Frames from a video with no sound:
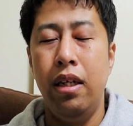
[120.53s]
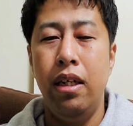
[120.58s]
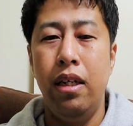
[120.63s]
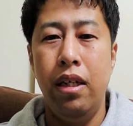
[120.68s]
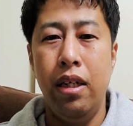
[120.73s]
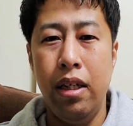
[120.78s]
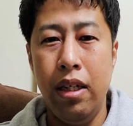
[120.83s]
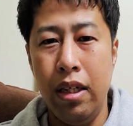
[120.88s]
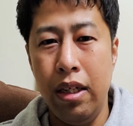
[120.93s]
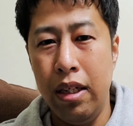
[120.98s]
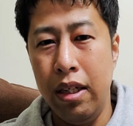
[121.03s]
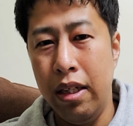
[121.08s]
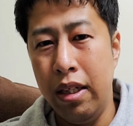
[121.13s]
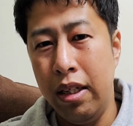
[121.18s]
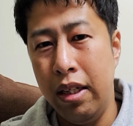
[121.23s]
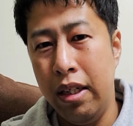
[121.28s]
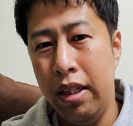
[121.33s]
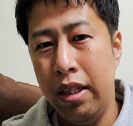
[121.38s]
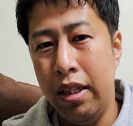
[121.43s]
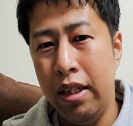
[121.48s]
えー、
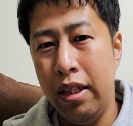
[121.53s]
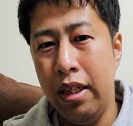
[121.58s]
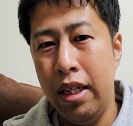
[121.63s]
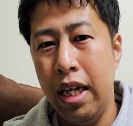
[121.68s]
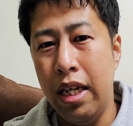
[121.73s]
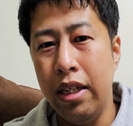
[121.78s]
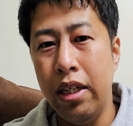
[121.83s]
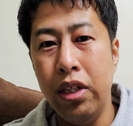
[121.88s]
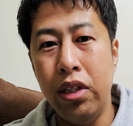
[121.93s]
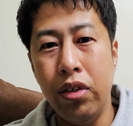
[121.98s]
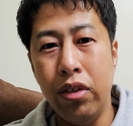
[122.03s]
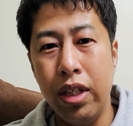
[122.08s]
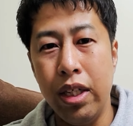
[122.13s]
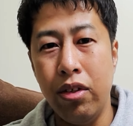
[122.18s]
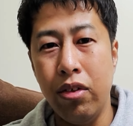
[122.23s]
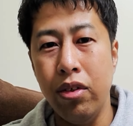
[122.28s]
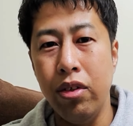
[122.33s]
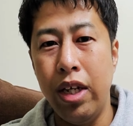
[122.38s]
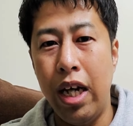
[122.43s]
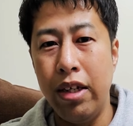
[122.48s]
なんでしょうね
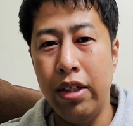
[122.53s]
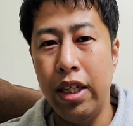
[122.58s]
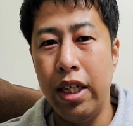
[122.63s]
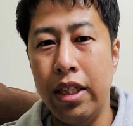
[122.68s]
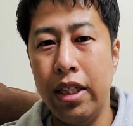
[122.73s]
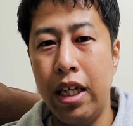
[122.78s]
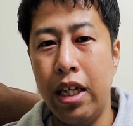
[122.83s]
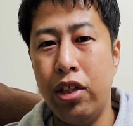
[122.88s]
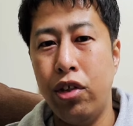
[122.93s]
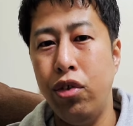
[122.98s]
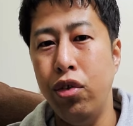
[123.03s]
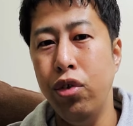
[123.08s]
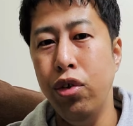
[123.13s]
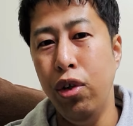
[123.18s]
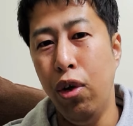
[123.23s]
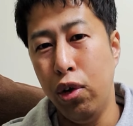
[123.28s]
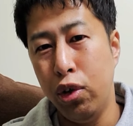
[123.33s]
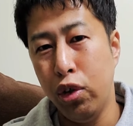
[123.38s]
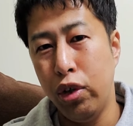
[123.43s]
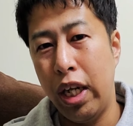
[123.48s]
そういうのあるいですか収
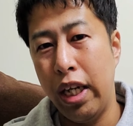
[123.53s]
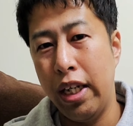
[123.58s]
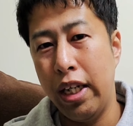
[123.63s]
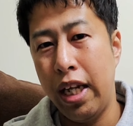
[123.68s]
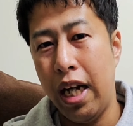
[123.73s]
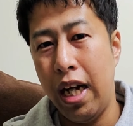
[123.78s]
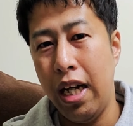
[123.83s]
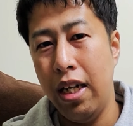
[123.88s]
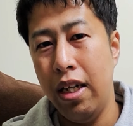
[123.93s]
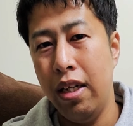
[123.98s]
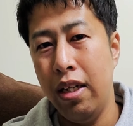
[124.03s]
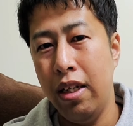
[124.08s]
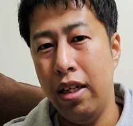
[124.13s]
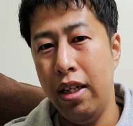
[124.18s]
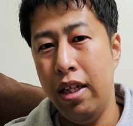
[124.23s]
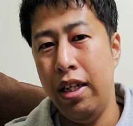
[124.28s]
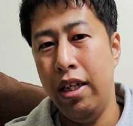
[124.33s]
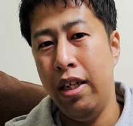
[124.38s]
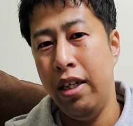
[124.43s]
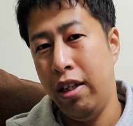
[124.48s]
容所だった、
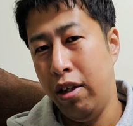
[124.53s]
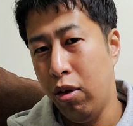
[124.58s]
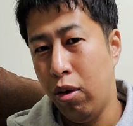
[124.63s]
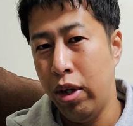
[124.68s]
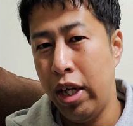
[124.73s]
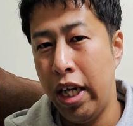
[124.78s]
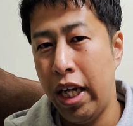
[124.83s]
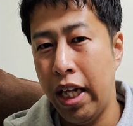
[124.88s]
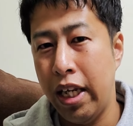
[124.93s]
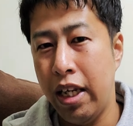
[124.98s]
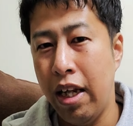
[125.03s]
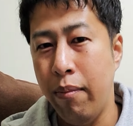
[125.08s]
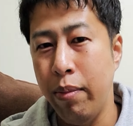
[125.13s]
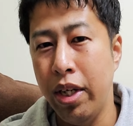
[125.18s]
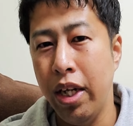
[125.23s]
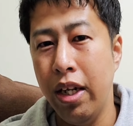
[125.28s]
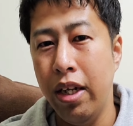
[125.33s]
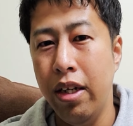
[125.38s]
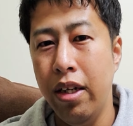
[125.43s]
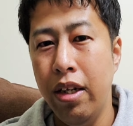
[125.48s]
えー、牢屋だったみ
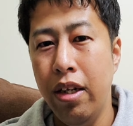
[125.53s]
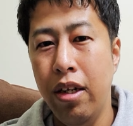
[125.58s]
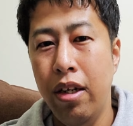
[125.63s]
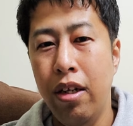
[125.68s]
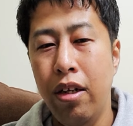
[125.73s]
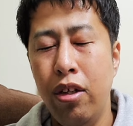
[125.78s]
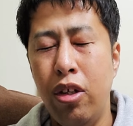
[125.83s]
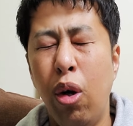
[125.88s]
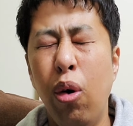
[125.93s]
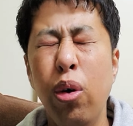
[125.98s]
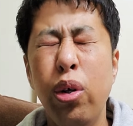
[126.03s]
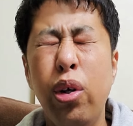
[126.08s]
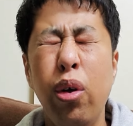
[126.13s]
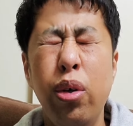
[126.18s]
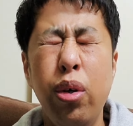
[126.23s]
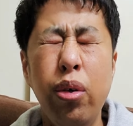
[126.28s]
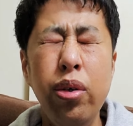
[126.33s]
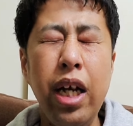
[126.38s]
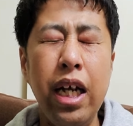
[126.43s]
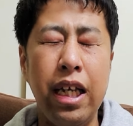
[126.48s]
たいな東京
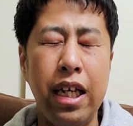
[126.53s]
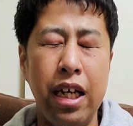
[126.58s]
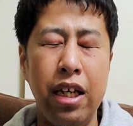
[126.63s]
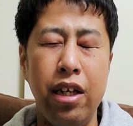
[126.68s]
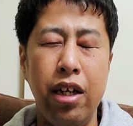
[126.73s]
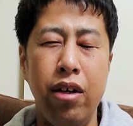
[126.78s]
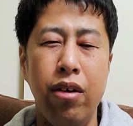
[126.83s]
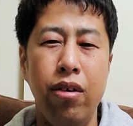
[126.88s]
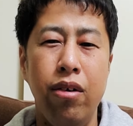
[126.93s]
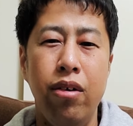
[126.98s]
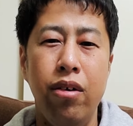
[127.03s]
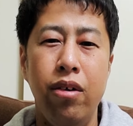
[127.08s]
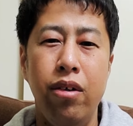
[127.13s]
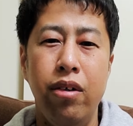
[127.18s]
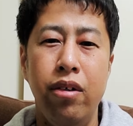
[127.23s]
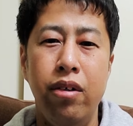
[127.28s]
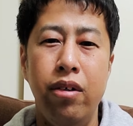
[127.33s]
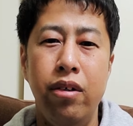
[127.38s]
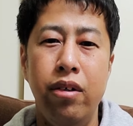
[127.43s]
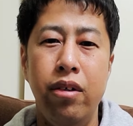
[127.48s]
どうなってんだよ
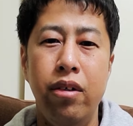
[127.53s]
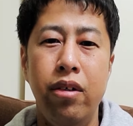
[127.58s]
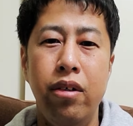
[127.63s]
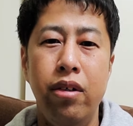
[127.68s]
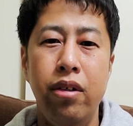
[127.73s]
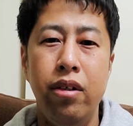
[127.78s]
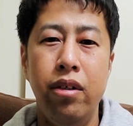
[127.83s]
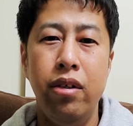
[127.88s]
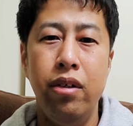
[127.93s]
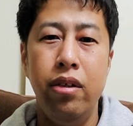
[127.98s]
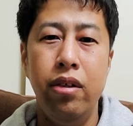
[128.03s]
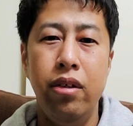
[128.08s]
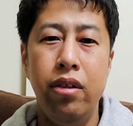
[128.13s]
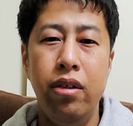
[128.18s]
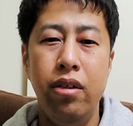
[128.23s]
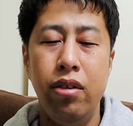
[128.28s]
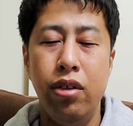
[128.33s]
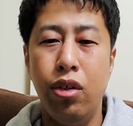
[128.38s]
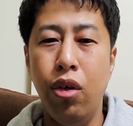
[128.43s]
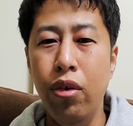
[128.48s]

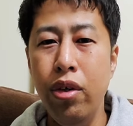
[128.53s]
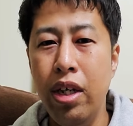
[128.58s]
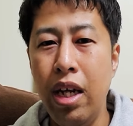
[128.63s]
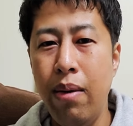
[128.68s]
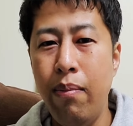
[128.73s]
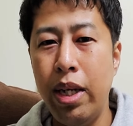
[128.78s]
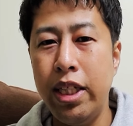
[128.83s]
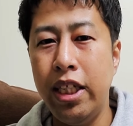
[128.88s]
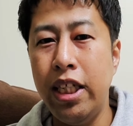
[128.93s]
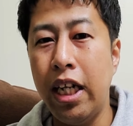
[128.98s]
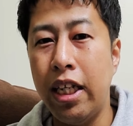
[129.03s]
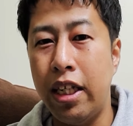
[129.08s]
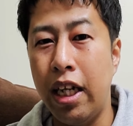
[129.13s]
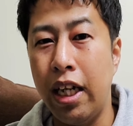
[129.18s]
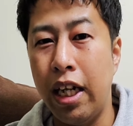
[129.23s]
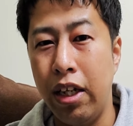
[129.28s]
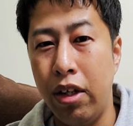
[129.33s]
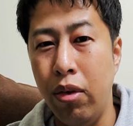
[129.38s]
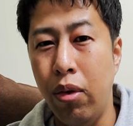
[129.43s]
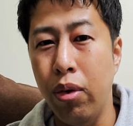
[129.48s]
そんな街だったっ
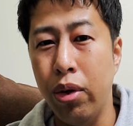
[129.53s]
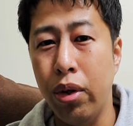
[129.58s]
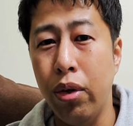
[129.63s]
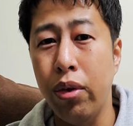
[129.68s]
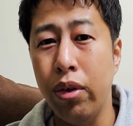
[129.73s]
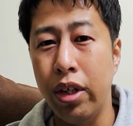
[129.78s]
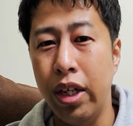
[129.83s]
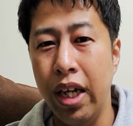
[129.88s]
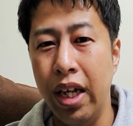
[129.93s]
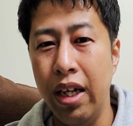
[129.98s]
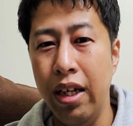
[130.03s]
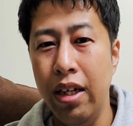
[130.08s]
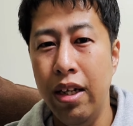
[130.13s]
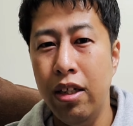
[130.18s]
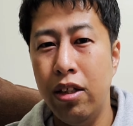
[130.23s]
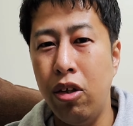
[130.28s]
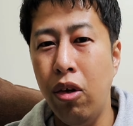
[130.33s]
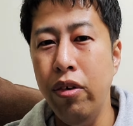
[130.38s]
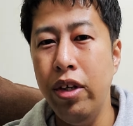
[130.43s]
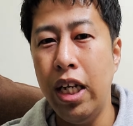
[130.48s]
け東京って
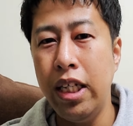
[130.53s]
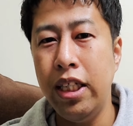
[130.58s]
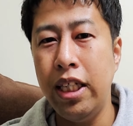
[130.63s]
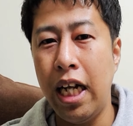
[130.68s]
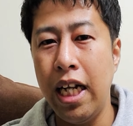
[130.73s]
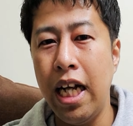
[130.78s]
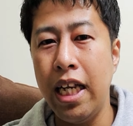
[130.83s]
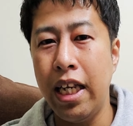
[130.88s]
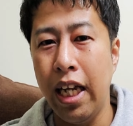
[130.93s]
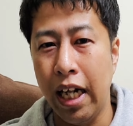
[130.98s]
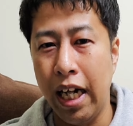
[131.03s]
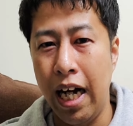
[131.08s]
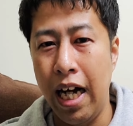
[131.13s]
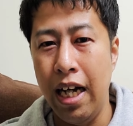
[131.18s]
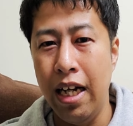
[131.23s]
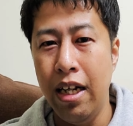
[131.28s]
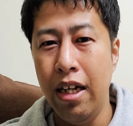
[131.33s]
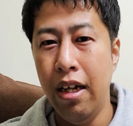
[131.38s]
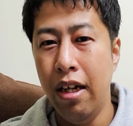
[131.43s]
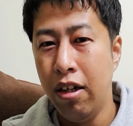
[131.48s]
そんな時代あった
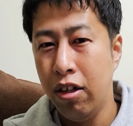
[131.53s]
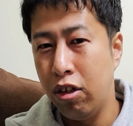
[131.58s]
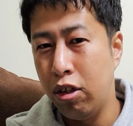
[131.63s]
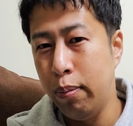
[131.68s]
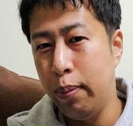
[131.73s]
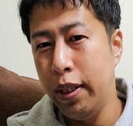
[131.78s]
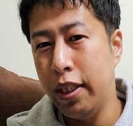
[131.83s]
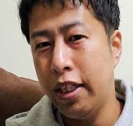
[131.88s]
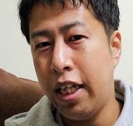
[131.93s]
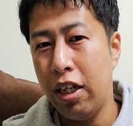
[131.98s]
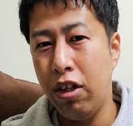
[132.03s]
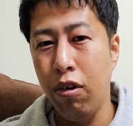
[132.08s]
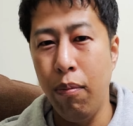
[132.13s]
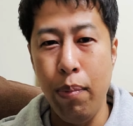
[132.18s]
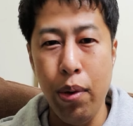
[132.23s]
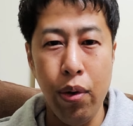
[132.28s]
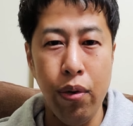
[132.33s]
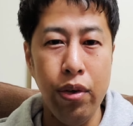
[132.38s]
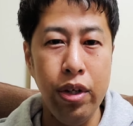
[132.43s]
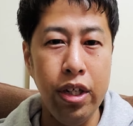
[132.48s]
か首塚と
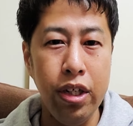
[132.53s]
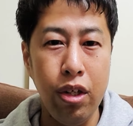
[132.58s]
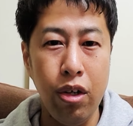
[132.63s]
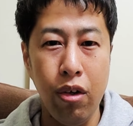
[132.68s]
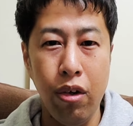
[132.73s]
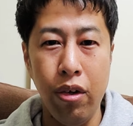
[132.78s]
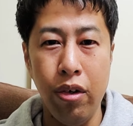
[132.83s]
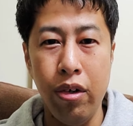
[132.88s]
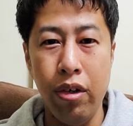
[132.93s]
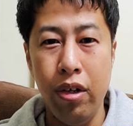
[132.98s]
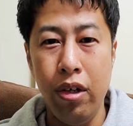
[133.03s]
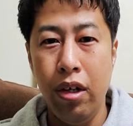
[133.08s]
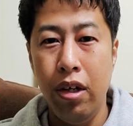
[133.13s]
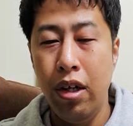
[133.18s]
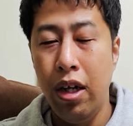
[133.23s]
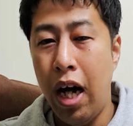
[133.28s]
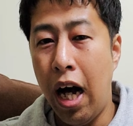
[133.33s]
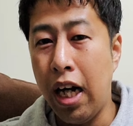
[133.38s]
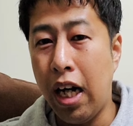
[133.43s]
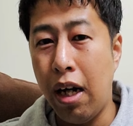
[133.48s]
病院と
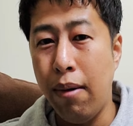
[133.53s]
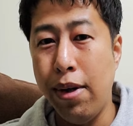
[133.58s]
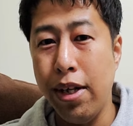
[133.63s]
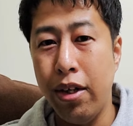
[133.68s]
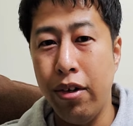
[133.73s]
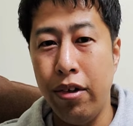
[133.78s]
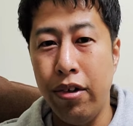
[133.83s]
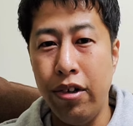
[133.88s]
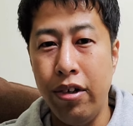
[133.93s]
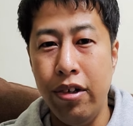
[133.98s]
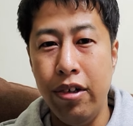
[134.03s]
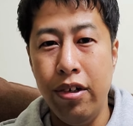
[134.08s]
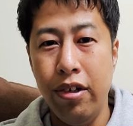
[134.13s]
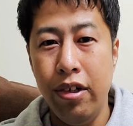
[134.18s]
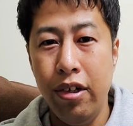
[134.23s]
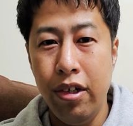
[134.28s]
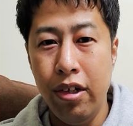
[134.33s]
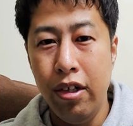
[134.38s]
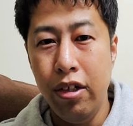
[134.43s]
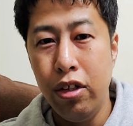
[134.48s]
墓場と
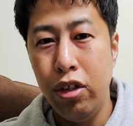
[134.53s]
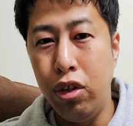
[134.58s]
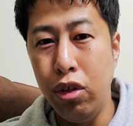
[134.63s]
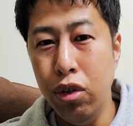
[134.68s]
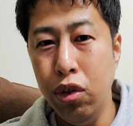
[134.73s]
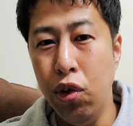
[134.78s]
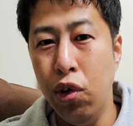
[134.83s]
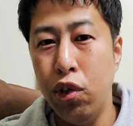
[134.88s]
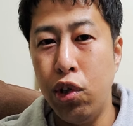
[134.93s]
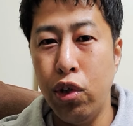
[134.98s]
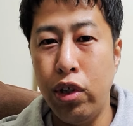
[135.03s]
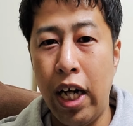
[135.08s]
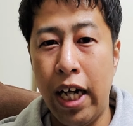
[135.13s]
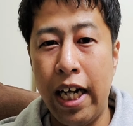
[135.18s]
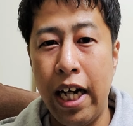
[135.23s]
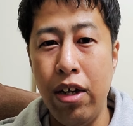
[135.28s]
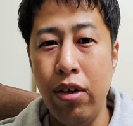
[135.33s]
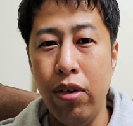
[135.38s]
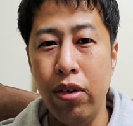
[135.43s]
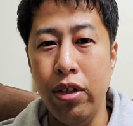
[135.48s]
収容所だ
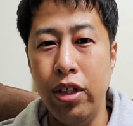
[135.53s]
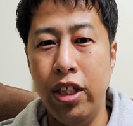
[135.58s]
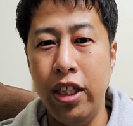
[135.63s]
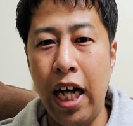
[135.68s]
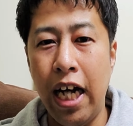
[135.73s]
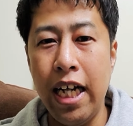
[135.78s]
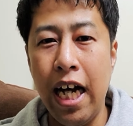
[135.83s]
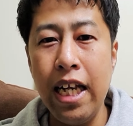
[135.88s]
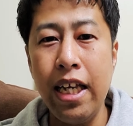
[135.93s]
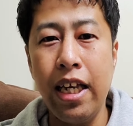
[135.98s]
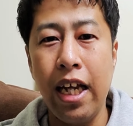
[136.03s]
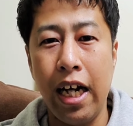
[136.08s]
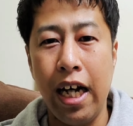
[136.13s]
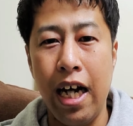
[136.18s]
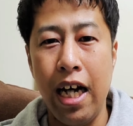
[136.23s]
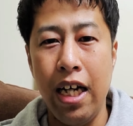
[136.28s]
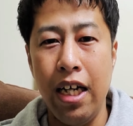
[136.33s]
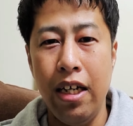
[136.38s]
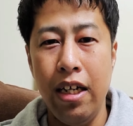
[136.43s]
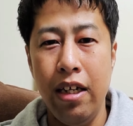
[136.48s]
けの時代あった
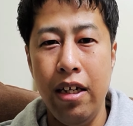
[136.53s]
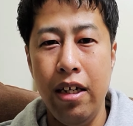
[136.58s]
か